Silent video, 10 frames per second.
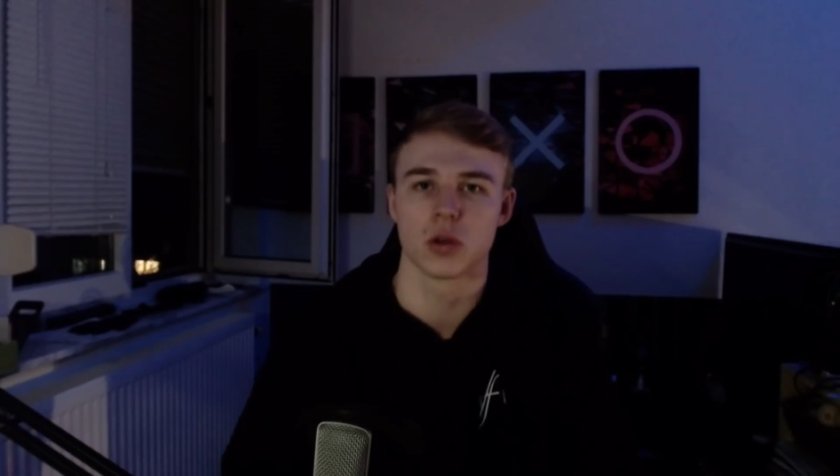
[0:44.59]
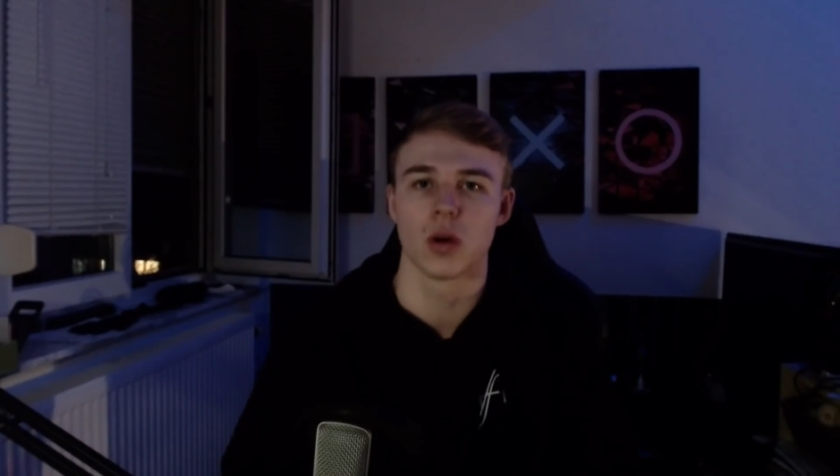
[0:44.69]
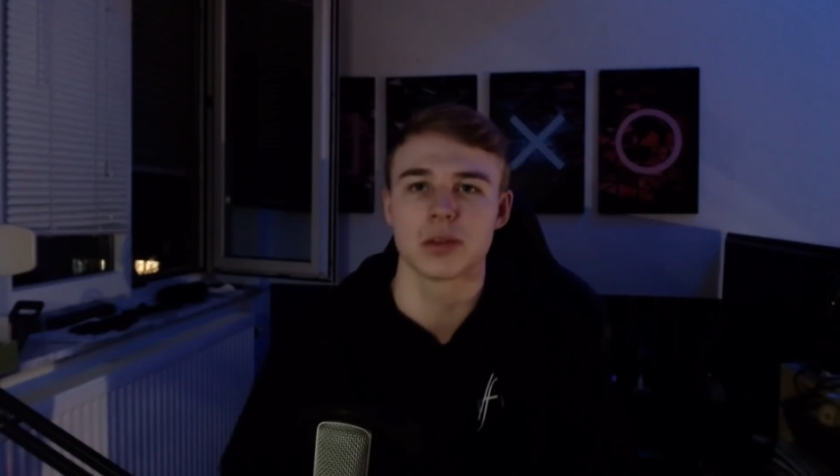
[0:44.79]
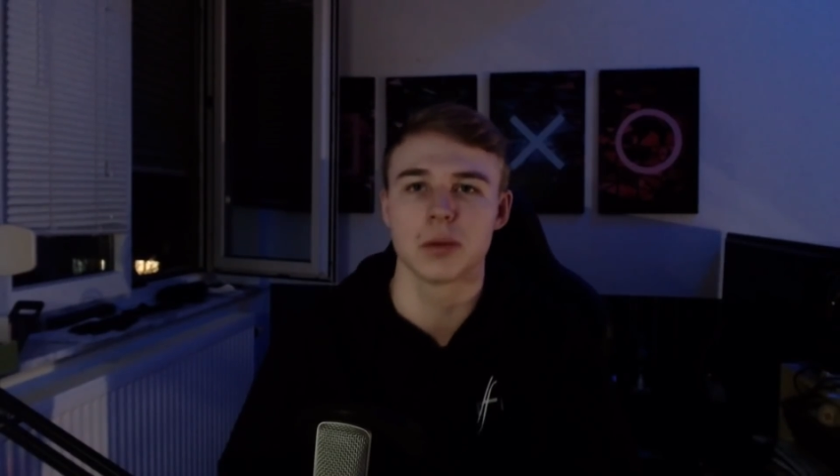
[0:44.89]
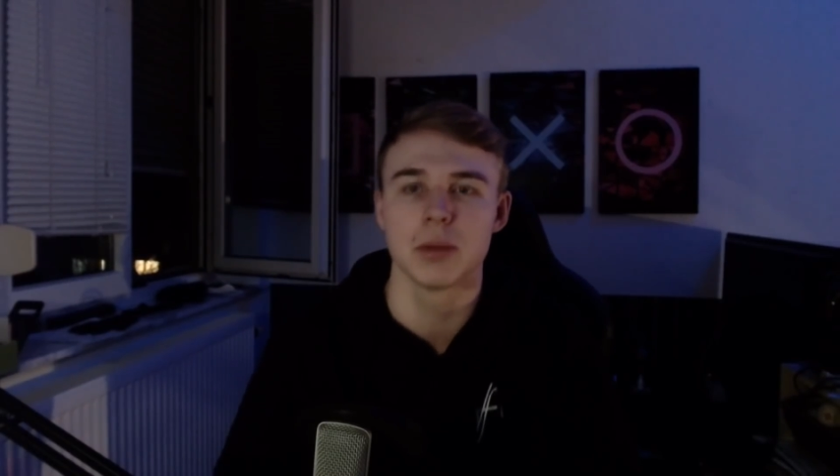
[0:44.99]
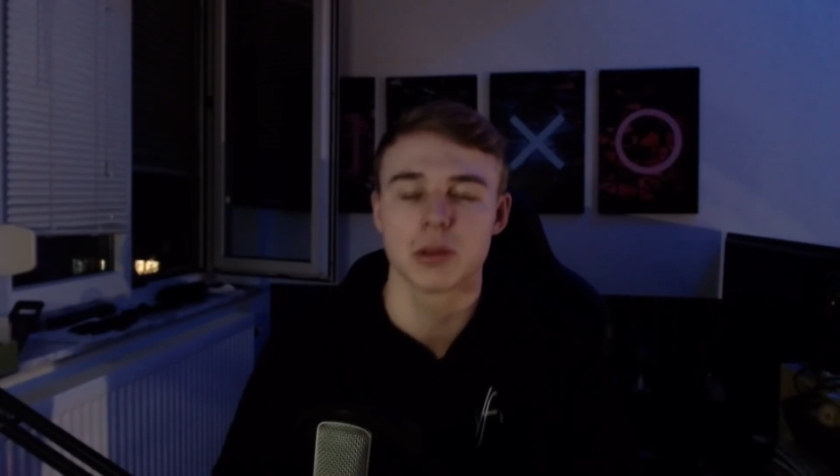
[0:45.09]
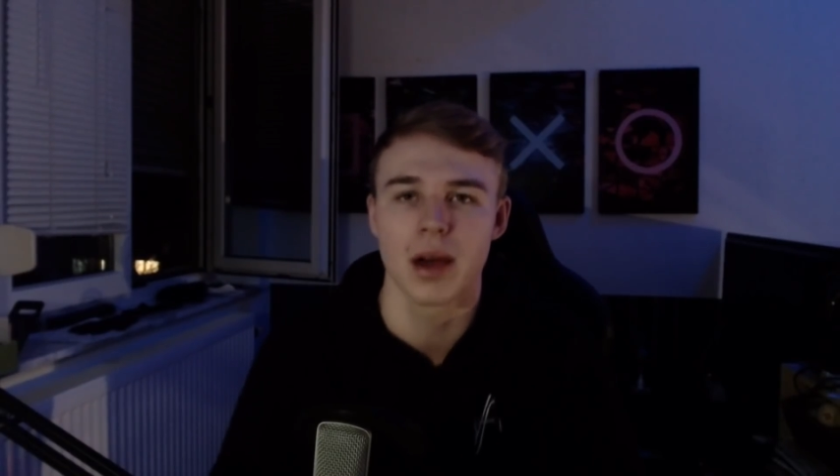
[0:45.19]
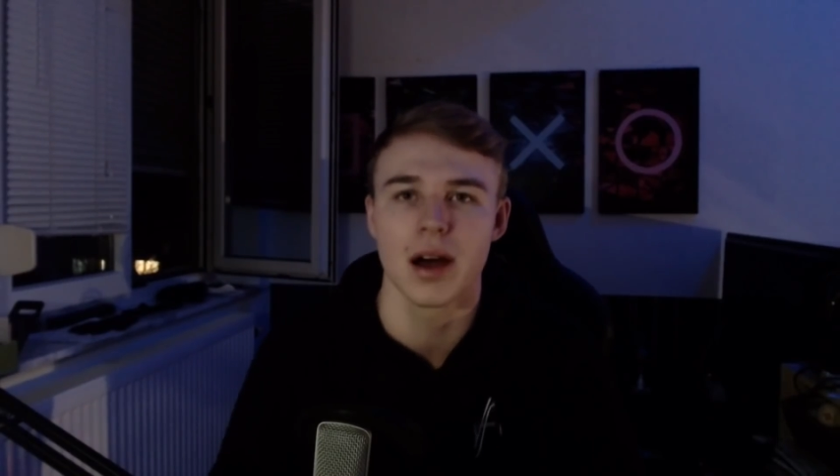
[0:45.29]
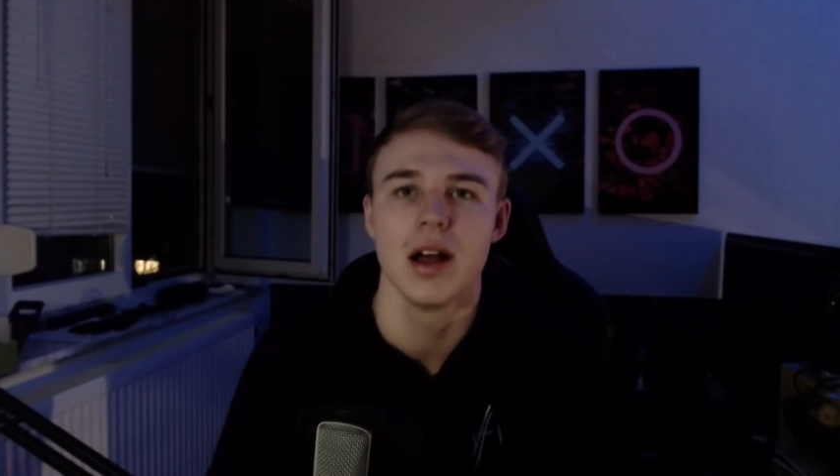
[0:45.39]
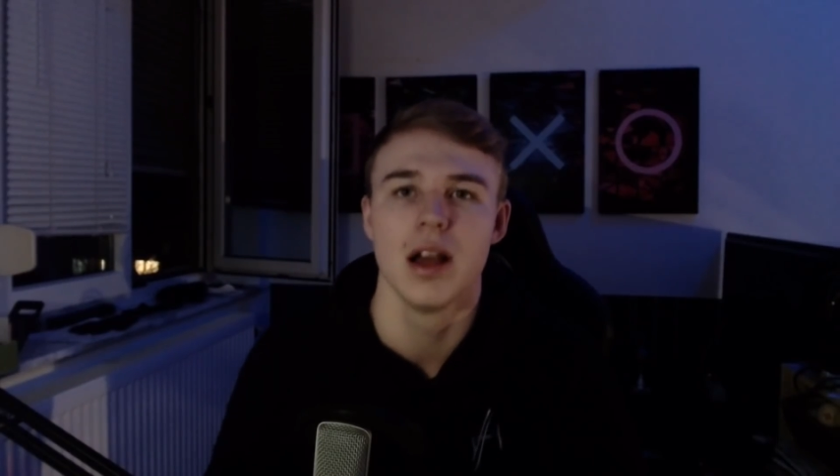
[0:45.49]
Streams mehr
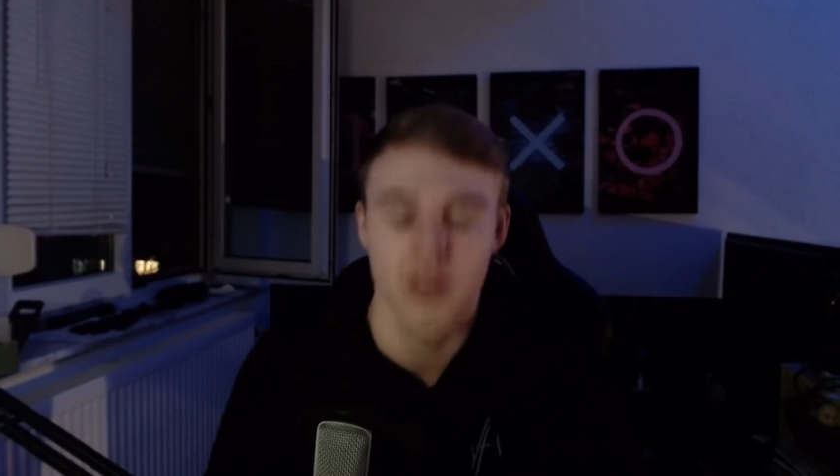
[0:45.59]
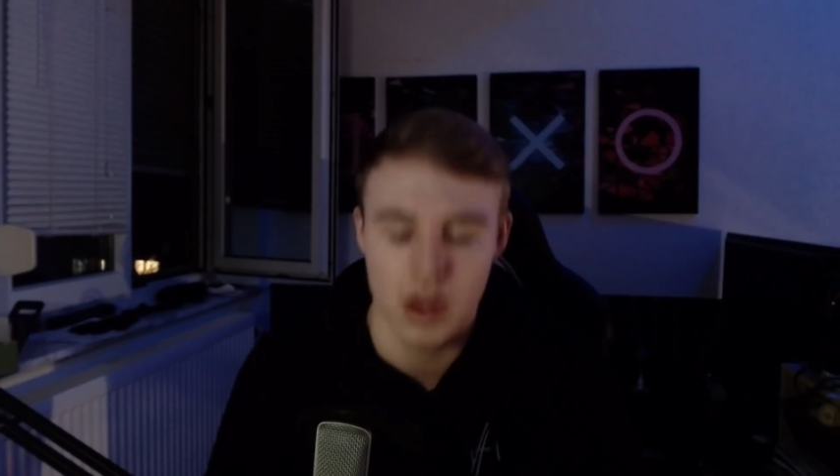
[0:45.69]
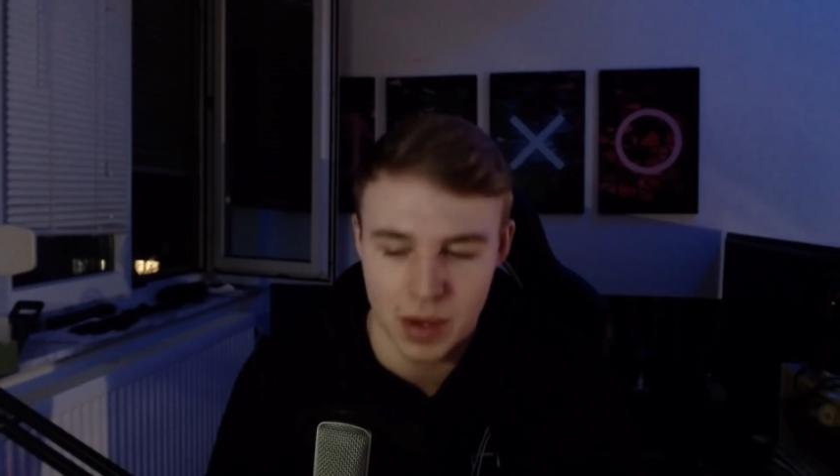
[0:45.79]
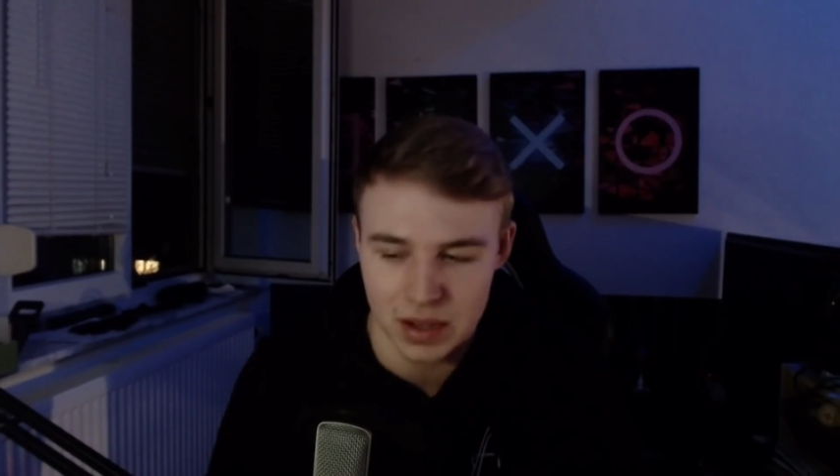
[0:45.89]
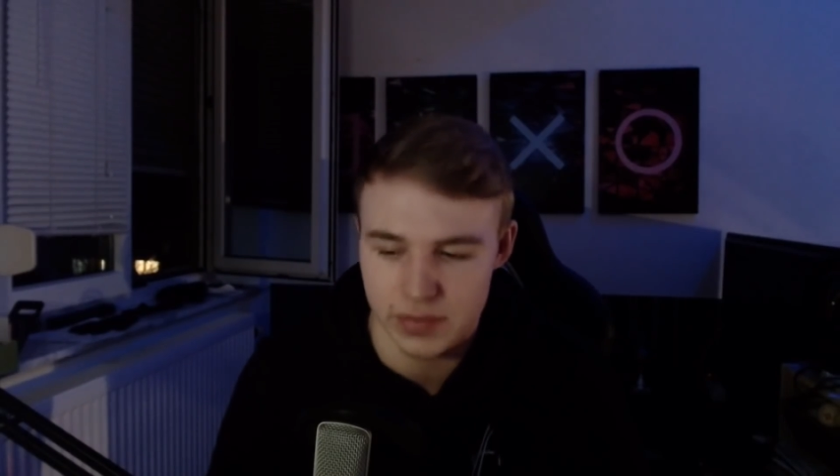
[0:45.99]
verpasst.